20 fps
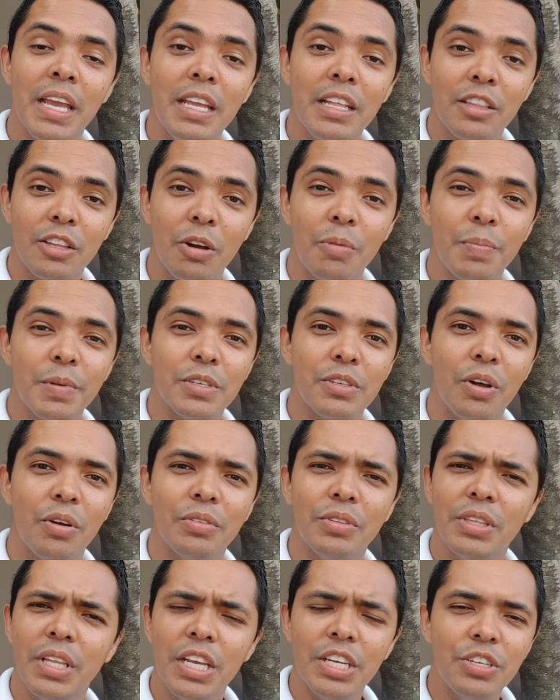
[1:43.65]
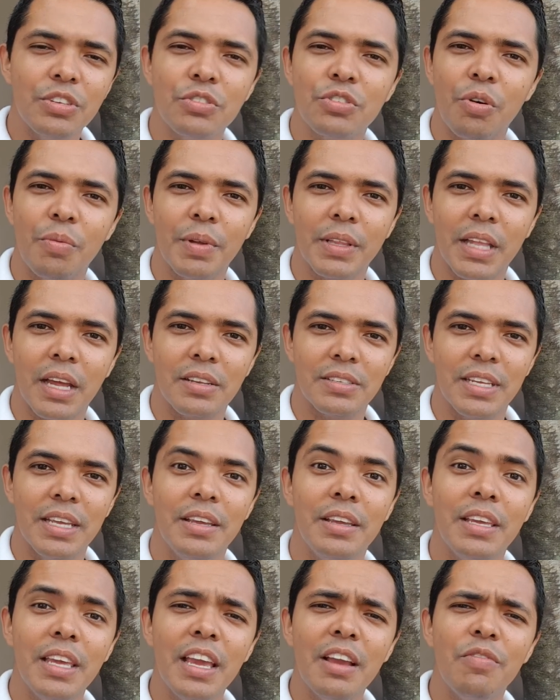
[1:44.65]
Então, pessoal, deixa nos comentários
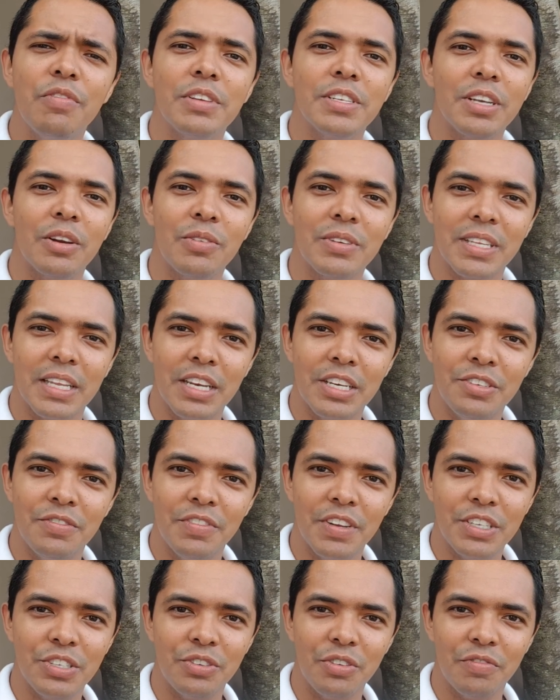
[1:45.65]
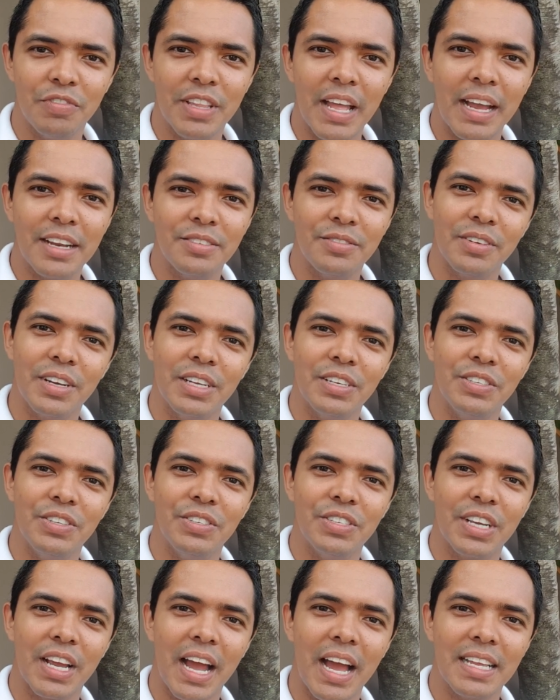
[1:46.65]
aí o que, que você gostaria de ver de novidade no
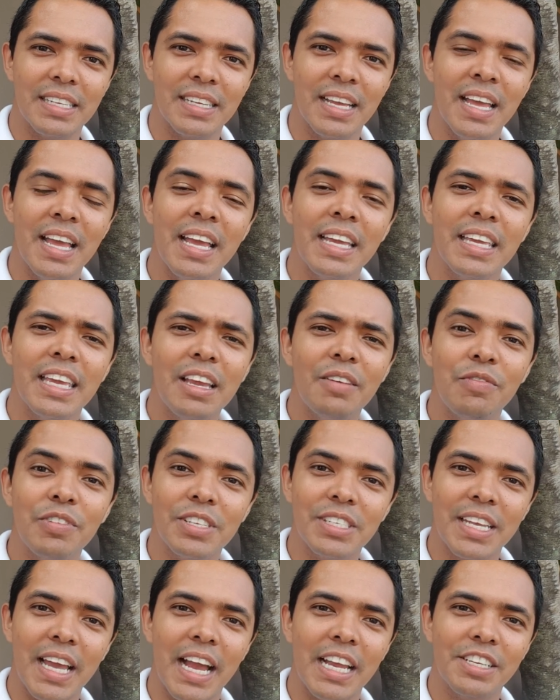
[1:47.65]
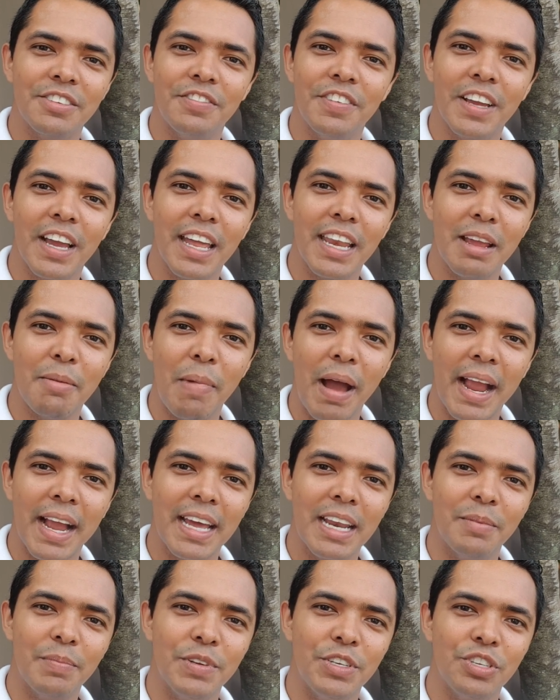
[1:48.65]
cantinho de casa, o que, que você acha que ficaria
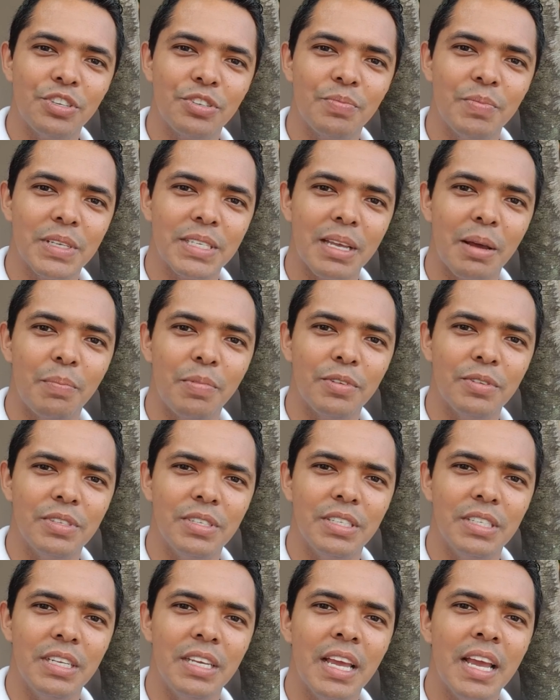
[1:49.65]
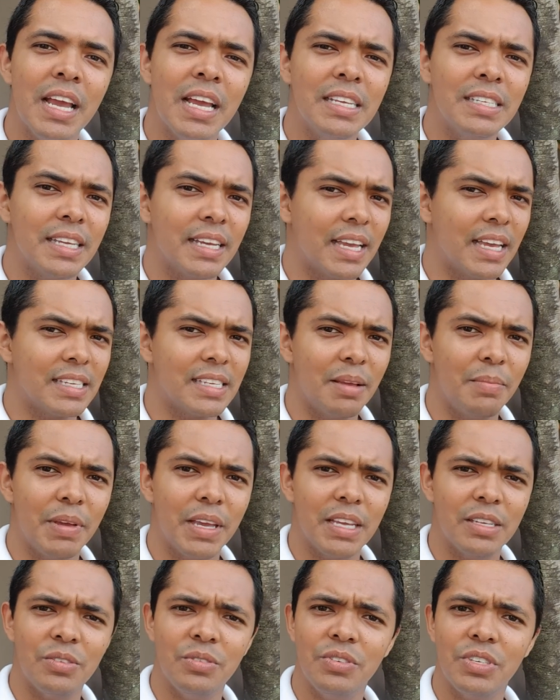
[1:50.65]
bacana para a gente começar a produzir. Você quer saber
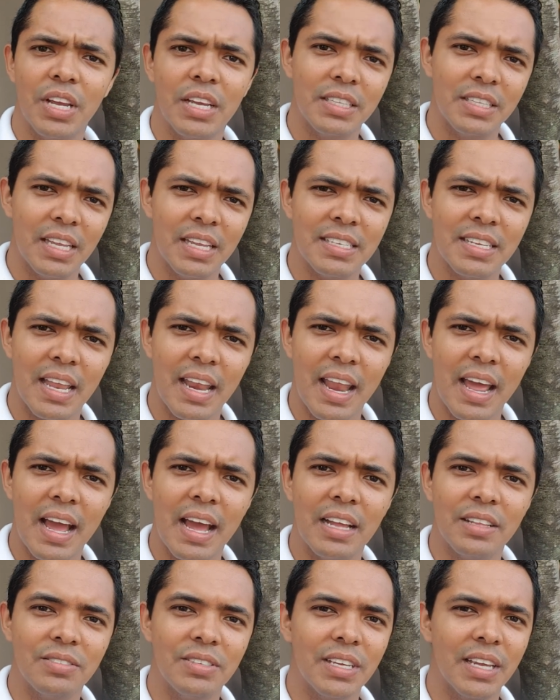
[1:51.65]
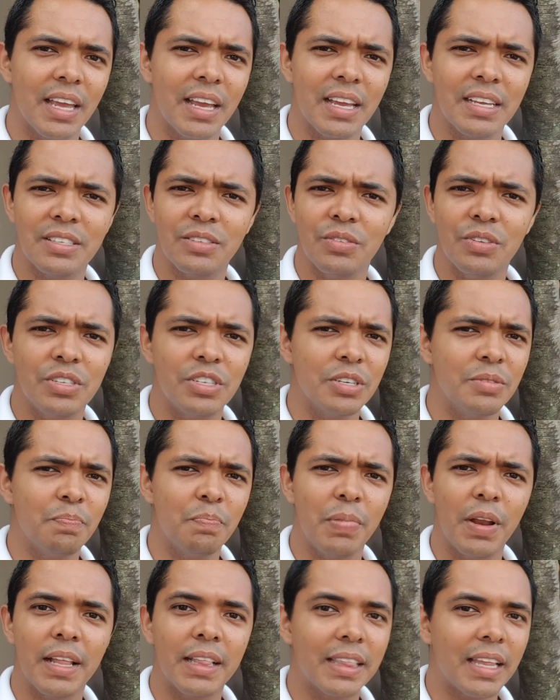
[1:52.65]
questões de artesanato, você quer questões de
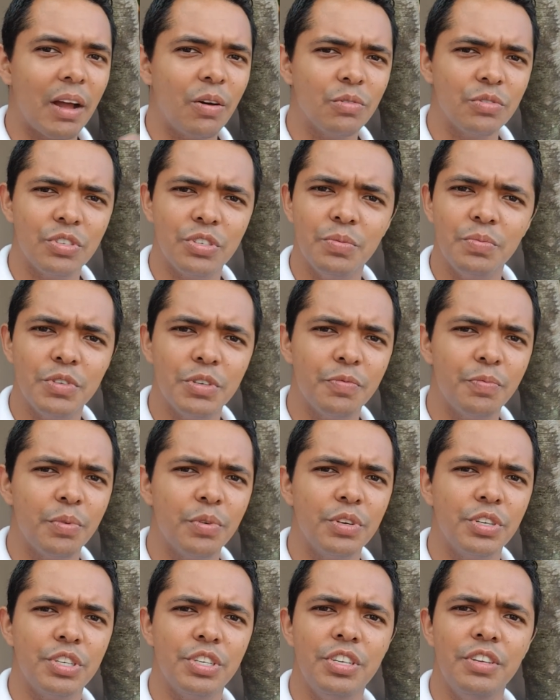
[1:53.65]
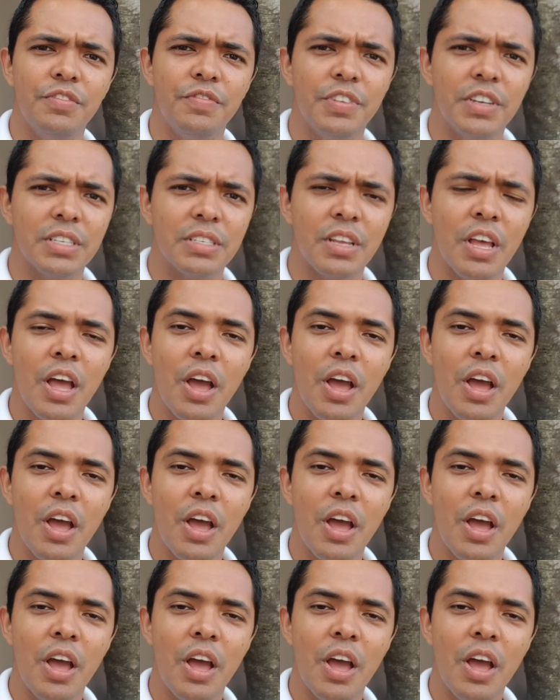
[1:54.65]
plantar os tipos de frutíferas,